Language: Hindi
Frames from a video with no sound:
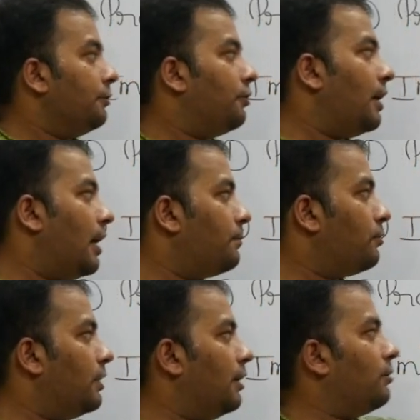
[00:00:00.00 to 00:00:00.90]
क्योंकि आप
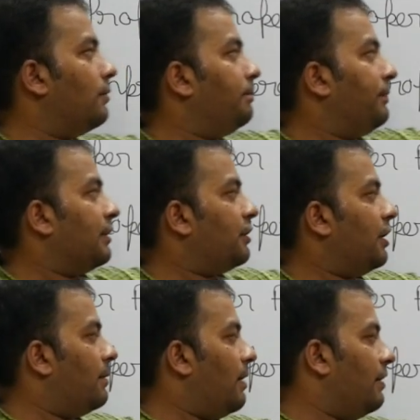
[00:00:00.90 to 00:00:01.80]
खुद देखो
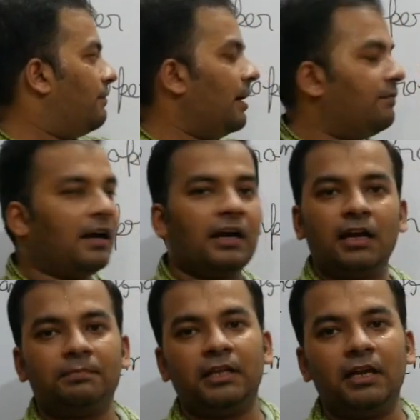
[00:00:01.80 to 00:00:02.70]
थ्री बाई फाइव अगर
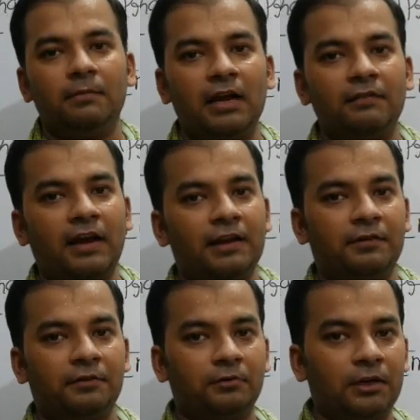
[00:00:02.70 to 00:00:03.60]
आप थ्री बाई फाइव
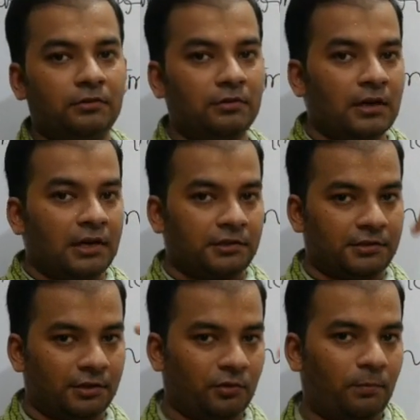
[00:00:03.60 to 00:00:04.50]
करोगे तो
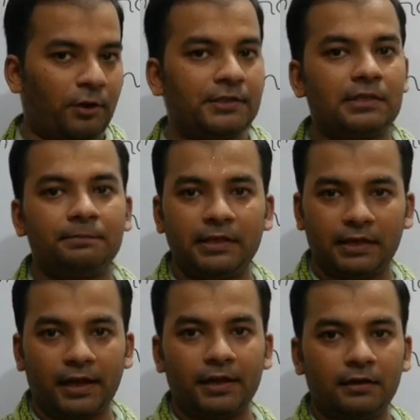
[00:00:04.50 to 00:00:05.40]
ज़ीरो पॉइंट
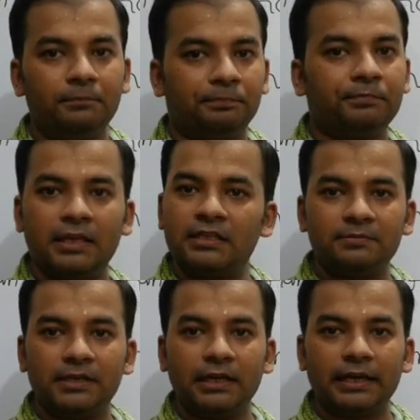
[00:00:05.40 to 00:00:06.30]
समथिंग आएगा नहीं
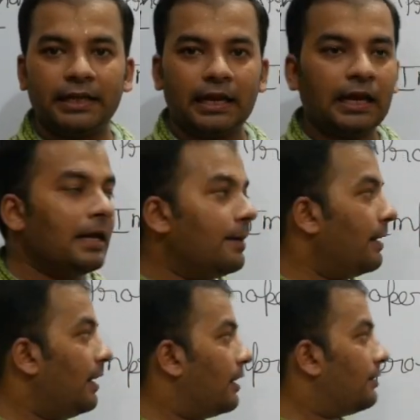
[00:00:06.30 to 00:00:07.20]
समझे ठीक है
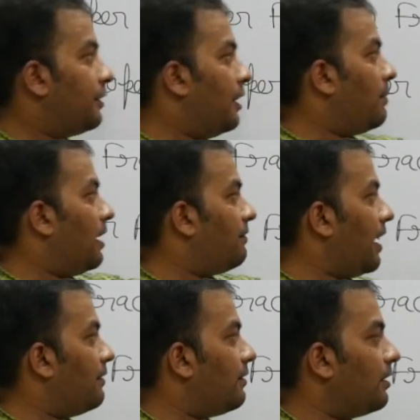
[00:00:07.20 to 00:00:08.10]
भाई अगर थ्री बाई
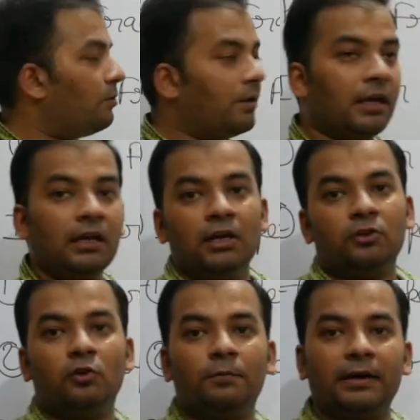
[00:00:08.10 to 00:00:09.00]
फाइव करोगे
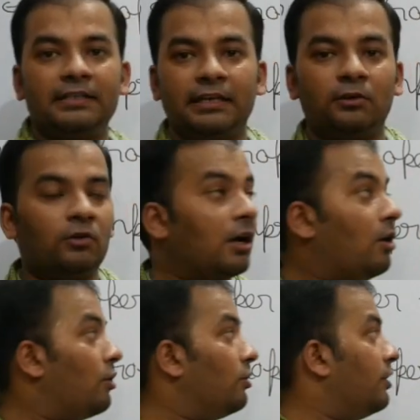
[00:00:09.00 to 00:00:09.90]
तो ऊपर जीरो
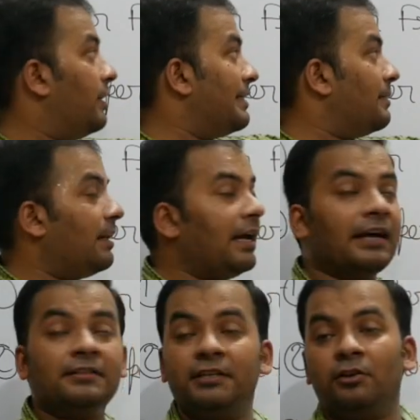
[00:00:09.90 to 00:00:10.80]
लगाओ तो डेसिमल
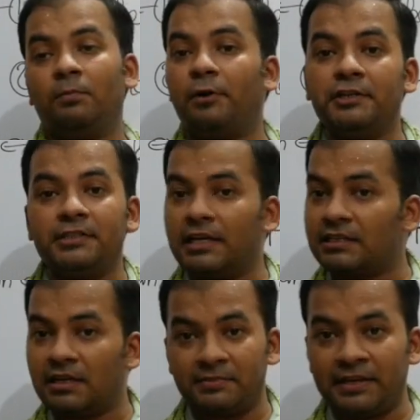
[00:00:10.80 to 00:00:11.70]
लगा जीरो पॉइंट सिक्स
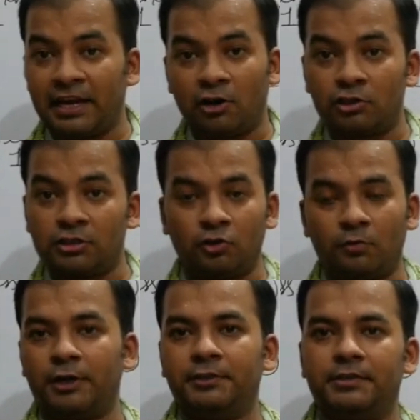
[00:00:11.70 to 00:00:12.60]
समथिंग है और जीरो
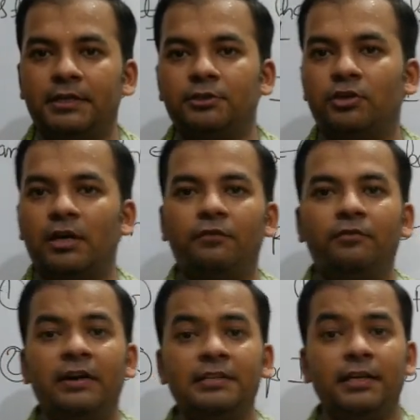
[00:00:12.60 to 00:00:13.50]
पॉइंट सिक्स जो है वो
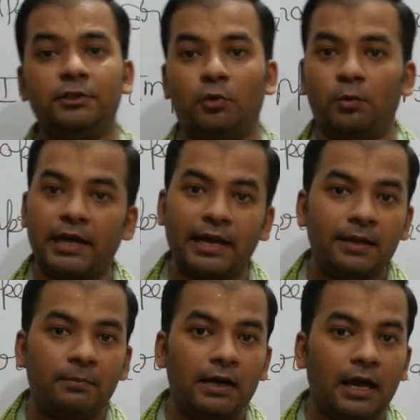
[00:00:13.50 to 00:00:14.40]
वन से छोटा है
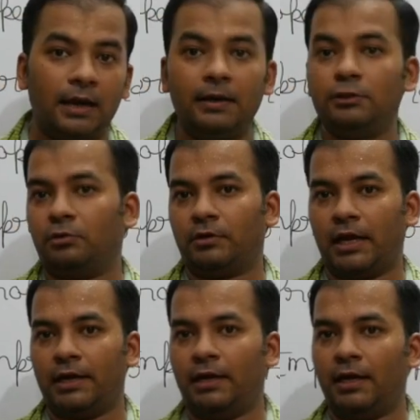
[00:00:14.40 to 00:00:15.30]
कि बड़ा है छोटा
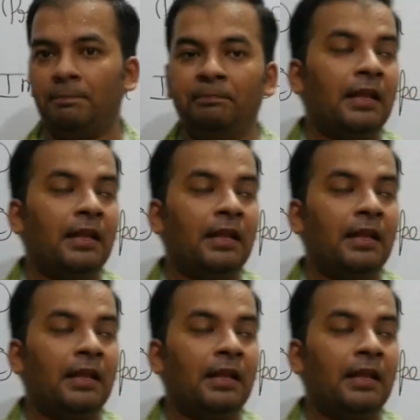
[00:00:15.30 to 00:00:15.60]
है ठीक है